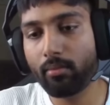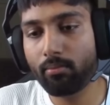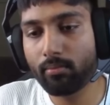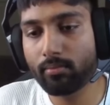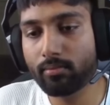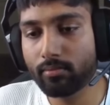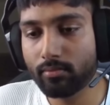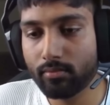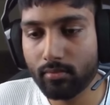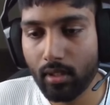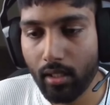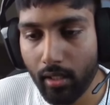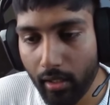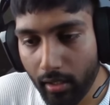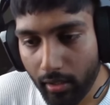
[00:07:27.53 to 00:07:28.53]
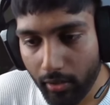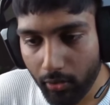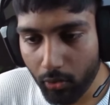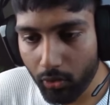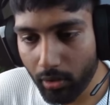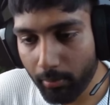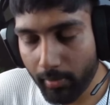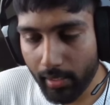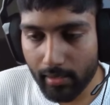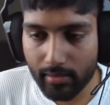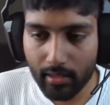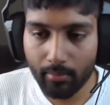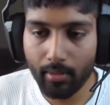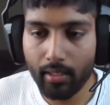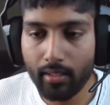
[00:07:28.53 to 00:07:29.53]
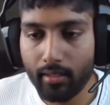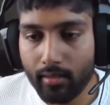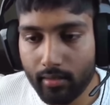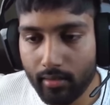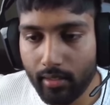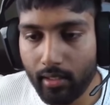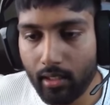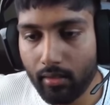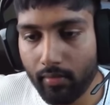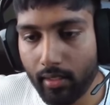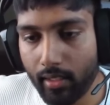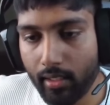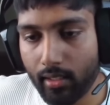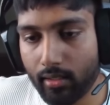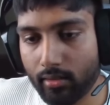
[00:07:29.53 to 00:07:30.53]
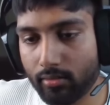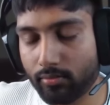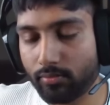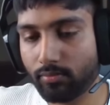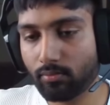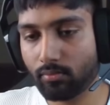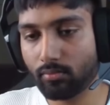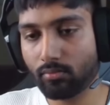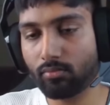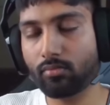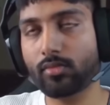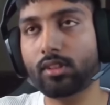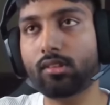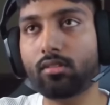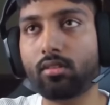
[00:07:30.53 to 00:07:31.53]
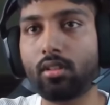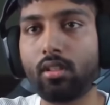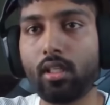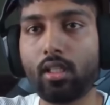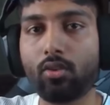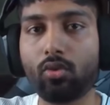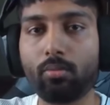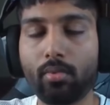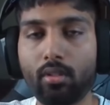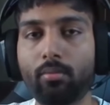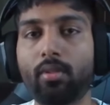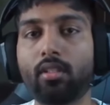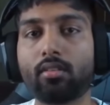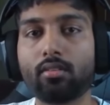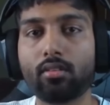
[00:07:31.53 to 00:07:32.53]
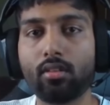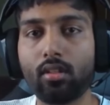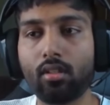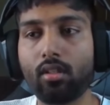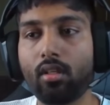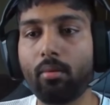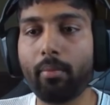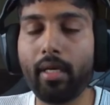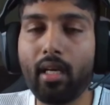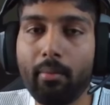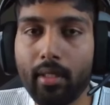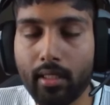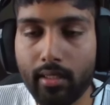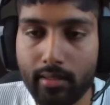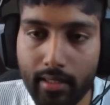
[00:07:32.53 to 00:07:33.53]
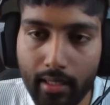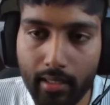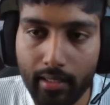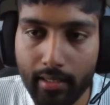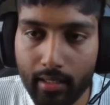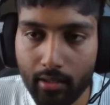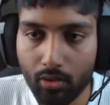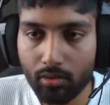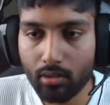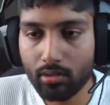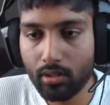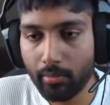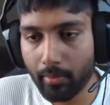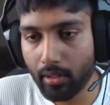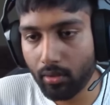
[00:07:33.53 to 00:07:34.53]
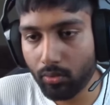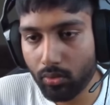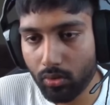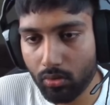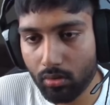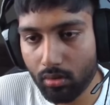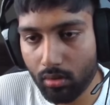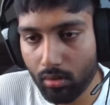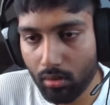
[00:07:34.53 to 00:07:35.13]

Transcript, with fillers: टीम न्यू टीम का ऐसा है भाई हिंट वगैरह क्या दूँ मैं अभी मैंने अभी तक डिसाइड नहीं किया देखो सच सच बताऊँ तो